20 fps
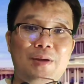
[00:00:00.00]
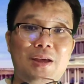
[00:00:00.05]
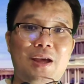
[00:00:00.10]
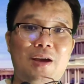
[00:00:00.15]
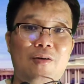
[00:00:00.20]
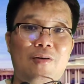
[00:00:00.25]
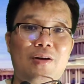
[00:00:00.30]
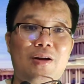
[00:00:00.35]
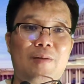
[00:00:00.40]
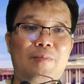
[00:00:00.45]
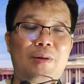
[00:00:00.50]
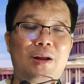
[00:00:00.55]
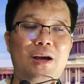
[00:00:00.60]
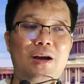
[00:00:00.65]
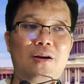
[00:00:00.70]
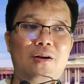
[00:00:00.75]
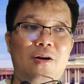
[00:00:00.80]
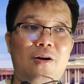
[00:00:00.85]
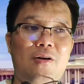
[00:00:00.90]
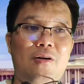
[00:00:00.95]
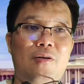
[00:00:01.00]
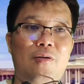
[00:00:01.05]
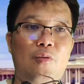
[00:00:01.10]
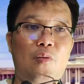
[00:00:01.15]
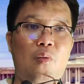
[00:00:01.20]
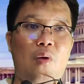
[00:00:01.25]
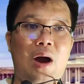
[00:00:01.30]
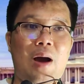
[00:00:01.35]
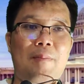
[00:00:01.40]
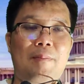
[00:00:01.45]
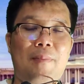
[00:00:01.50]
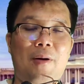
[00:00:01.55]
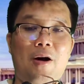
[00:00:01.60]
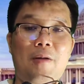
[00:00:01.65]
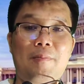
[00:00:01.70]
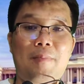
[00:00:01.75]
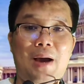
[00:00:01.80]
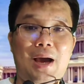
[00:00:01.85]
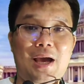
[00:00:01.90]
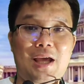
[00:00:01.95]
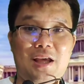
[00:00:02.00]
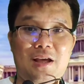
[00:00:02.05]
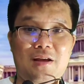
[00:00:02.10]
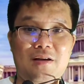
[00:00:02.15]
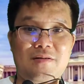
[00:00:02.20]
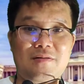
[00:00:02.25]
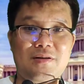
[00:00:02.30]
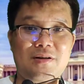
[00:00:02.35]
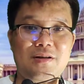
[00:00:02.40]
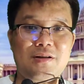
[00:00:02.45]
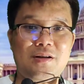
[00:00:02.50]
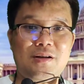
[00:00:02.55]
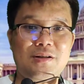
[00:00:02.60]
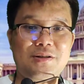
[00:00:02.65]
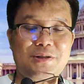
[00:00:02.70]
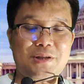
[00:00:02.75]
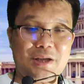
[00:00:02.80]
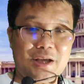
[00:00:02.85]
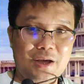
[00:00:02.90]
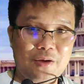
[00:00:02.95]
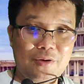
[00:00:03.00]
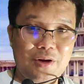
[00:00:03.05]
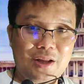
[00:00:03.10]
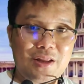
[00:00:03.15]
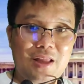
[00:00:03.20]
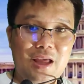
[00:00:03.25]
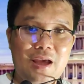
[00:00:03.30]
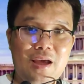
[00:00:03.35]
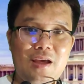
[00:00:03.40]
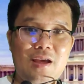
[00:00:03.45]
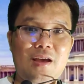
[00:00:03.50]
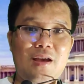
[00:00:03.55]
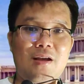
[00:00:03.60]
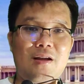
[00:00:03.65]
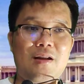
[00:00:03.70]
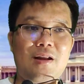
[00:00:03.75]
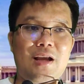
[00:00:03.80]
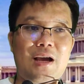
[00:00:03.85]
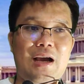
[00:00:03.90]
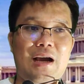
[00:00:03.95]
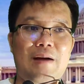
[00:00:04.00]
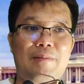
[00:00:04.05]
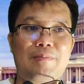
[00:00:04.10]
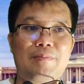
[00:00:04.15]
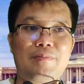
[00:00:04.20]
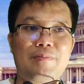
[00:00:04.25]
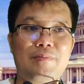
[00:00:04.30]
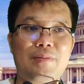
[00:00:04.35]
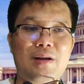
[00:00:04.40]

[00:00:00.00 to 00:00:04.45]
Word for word: บเกี่ยวกับเรื่องของความปลอดภัย security นะครับ